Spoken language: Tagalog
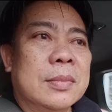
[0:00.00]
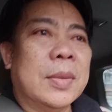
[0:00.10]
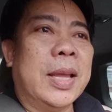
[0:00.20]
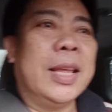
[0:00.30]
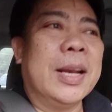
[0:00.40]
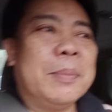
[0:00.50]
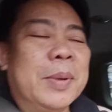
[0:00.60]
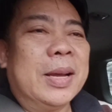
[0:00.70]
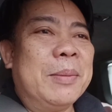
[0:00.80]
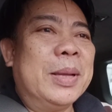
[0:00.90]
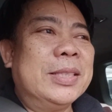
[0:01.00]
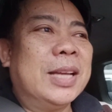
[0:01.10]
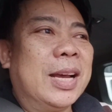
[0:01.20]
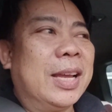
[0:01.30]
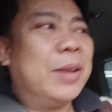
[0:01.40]
nahirap ang
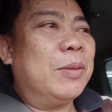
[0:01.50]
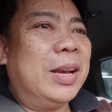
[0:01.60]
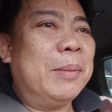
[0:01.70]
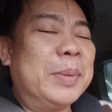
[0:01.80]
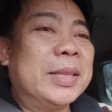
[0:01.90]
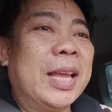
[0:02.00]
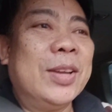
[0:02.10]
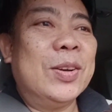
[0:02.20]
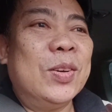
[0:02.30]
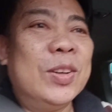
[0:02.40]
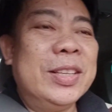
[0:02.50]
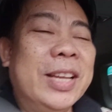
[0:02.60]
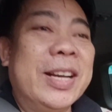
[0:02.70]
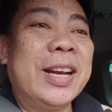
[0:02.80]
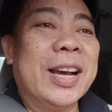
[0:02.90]
kabansya kaya wala pa tayong
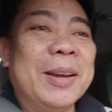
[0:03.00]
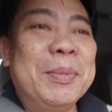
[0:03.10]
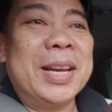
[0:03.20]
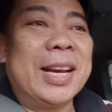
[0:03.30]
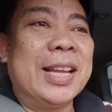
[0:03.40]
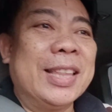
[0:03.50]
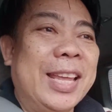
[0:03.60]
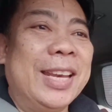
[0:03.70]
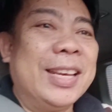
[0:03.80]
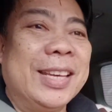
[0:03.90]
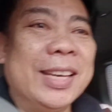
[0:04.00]
holder ng camera natin